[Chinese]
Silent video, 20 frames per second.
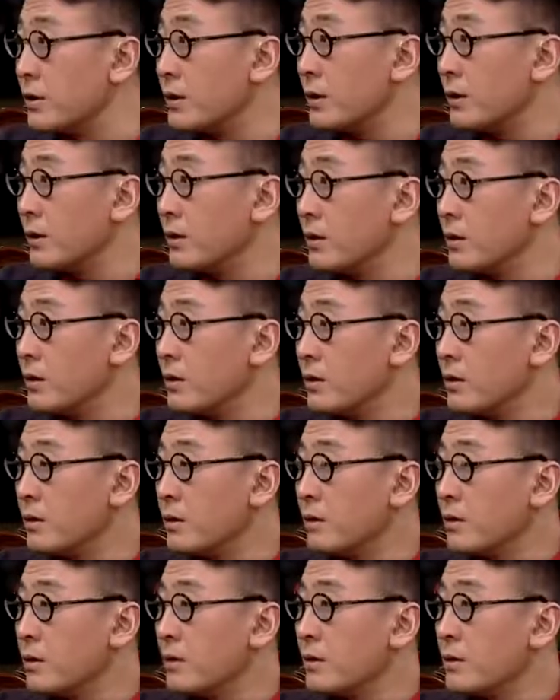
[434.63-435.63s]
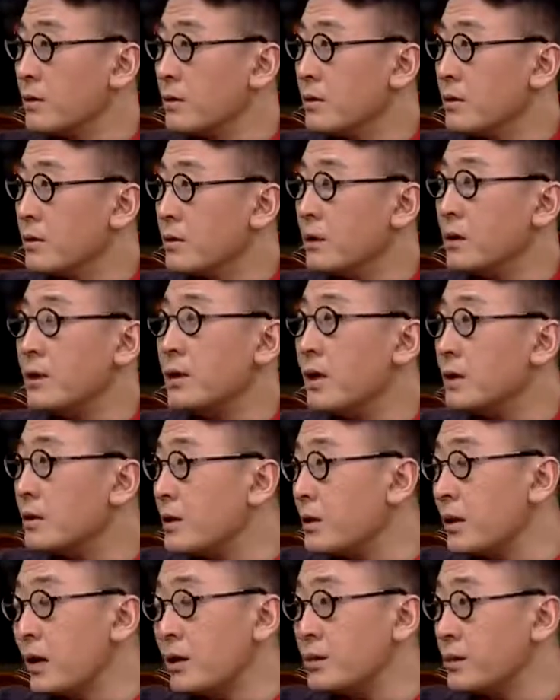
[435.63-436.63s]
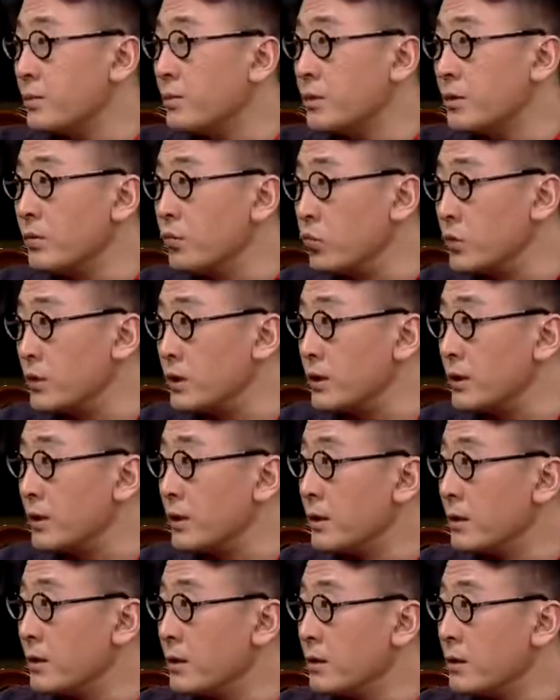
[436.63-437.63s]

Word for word: 对，就是可以起诉他。他拿他拿什么武器？